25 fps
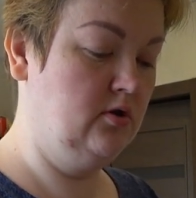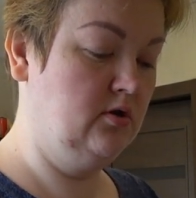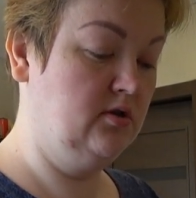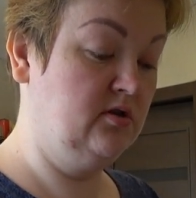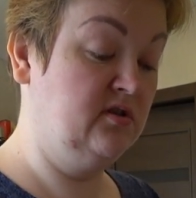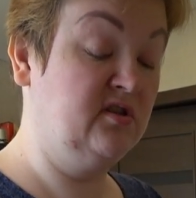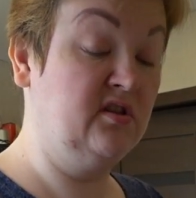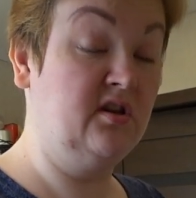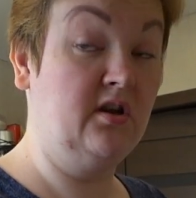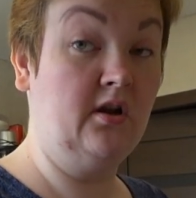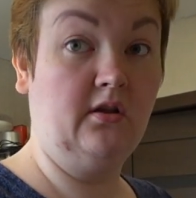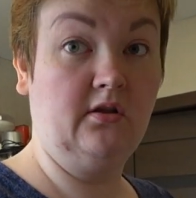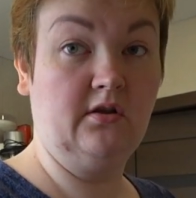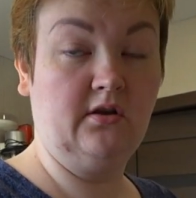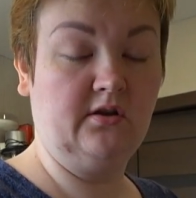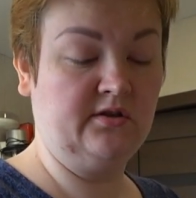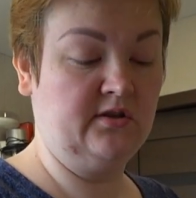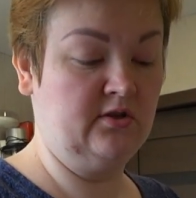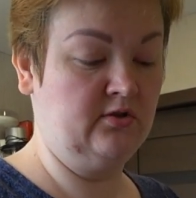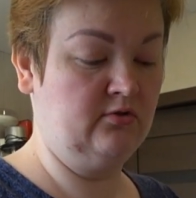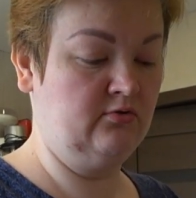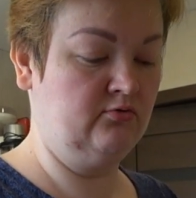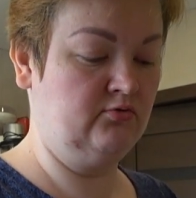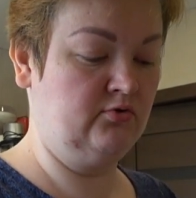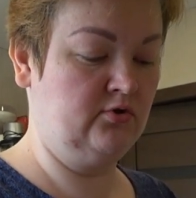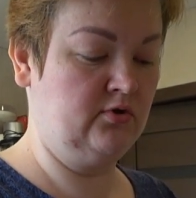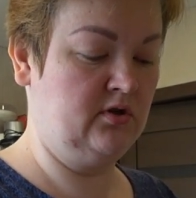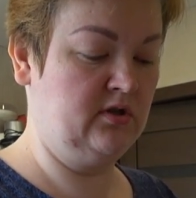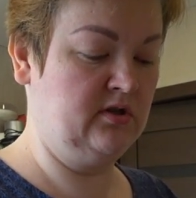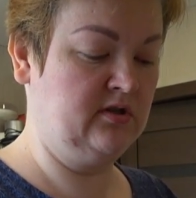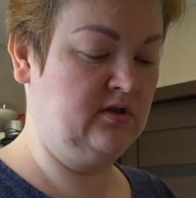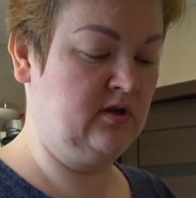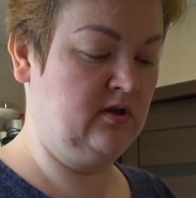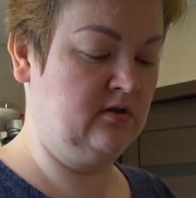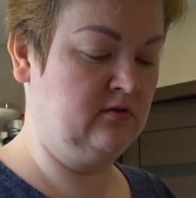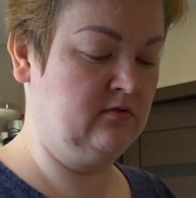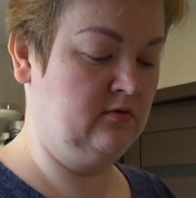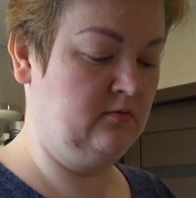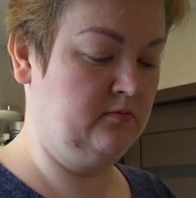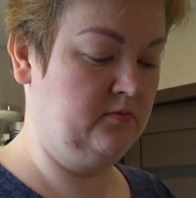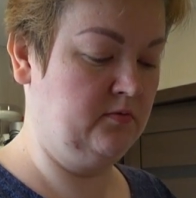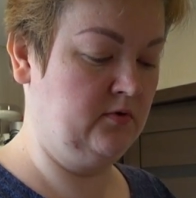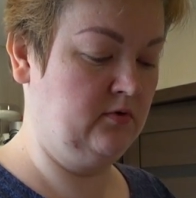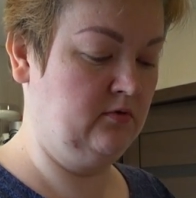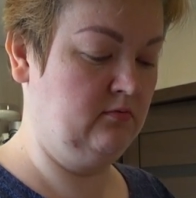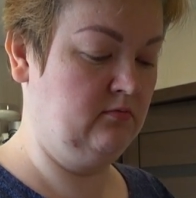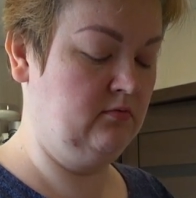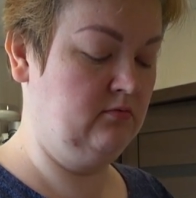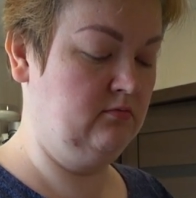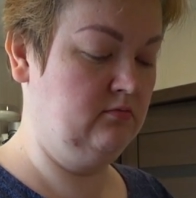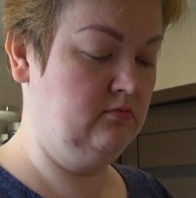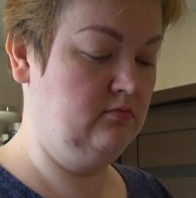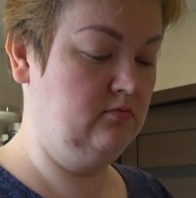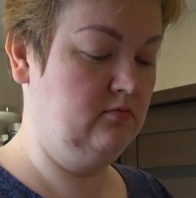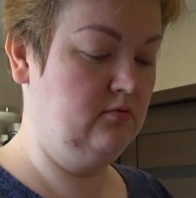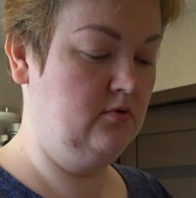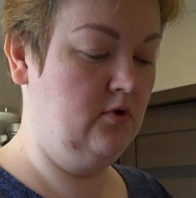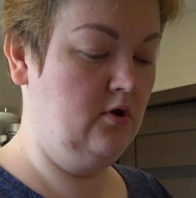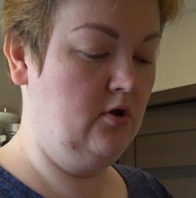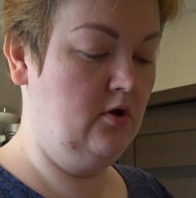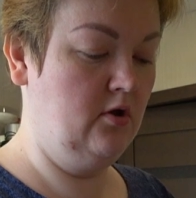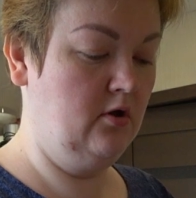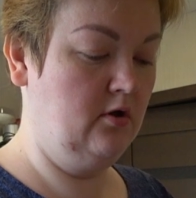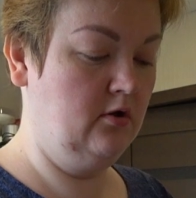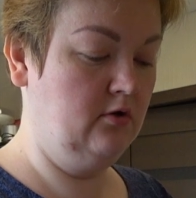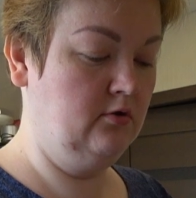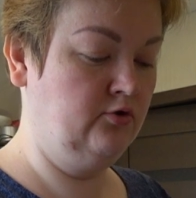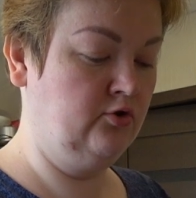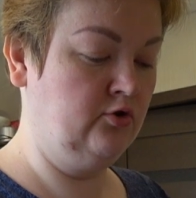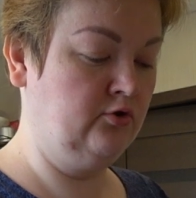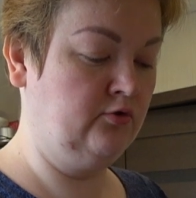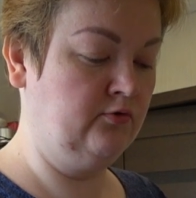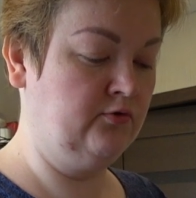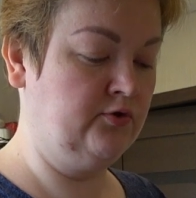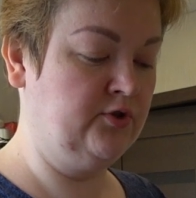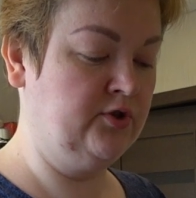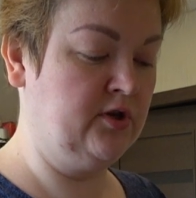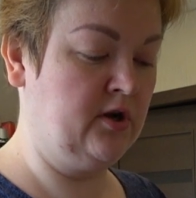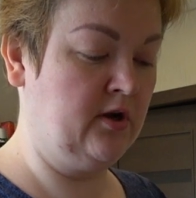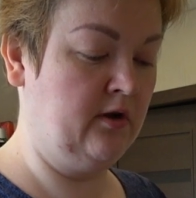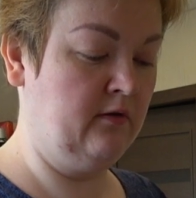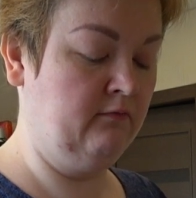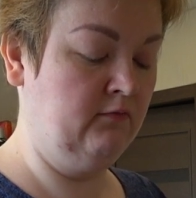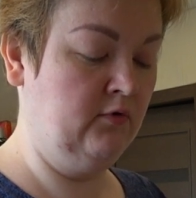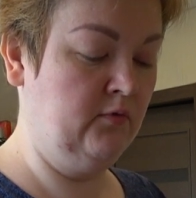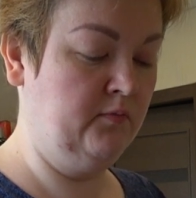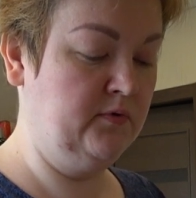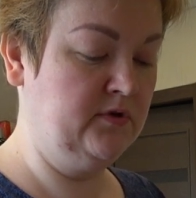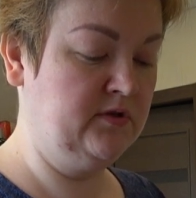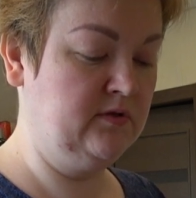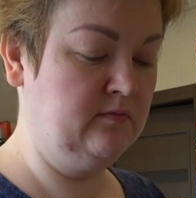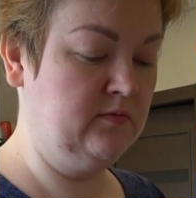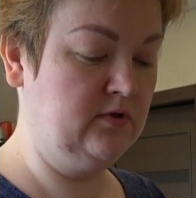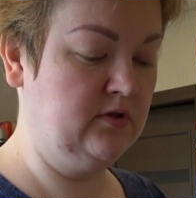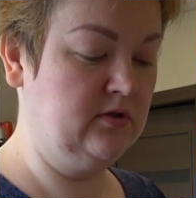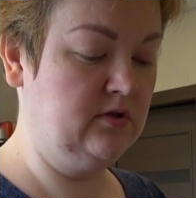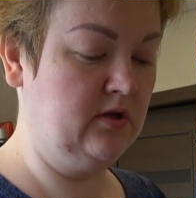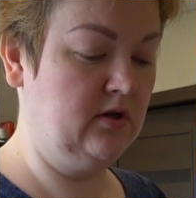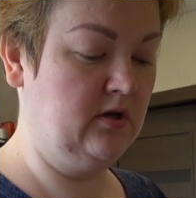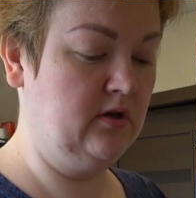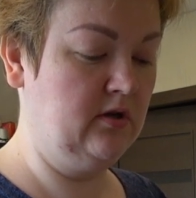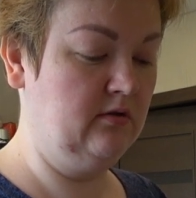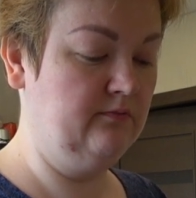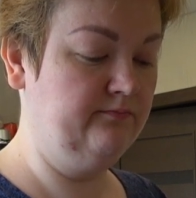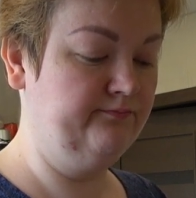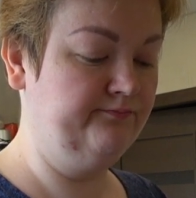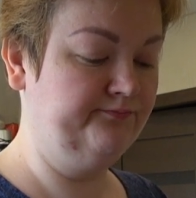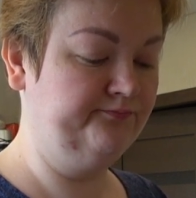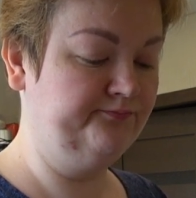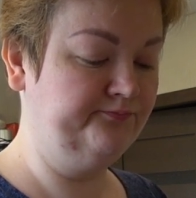Сериал я, кстати, уже рассказывала про него. Что-то вчера его посмотрели.